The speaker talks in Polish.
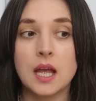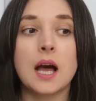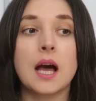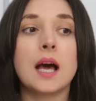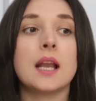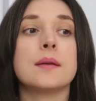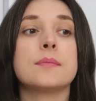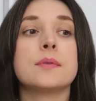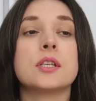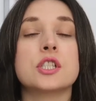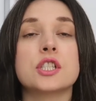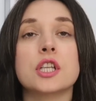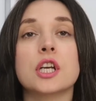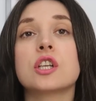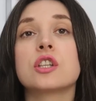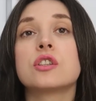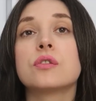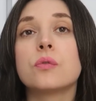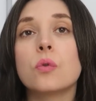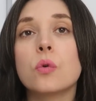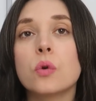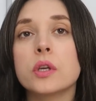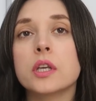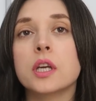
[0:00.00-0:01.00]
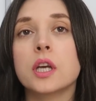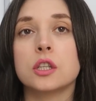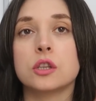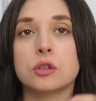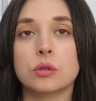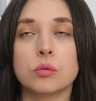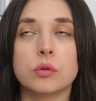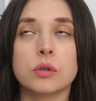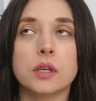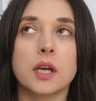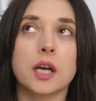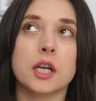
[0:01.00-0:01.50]
Ale mieć tak dwójkę,
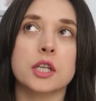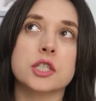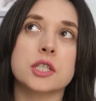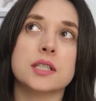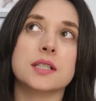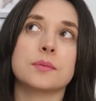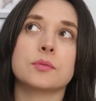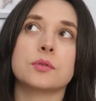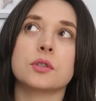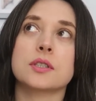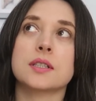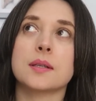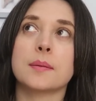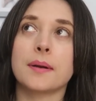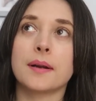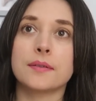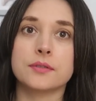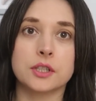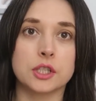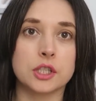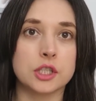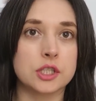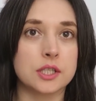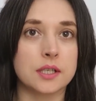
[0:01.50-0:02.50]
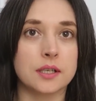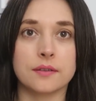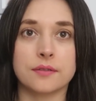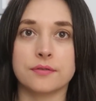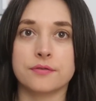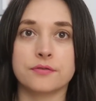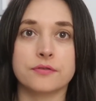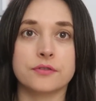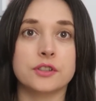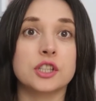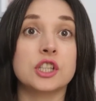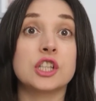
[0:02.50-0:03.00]
trójkę, czasem to jest naprawdę idzie
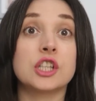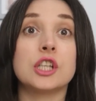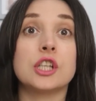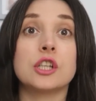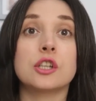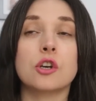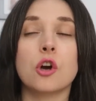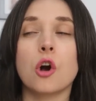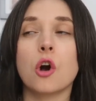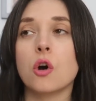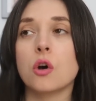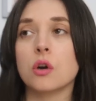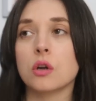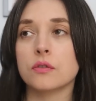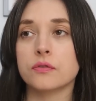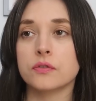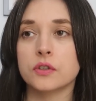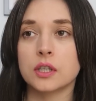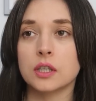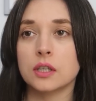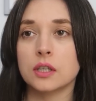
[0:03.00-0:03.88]
w kilkoro, w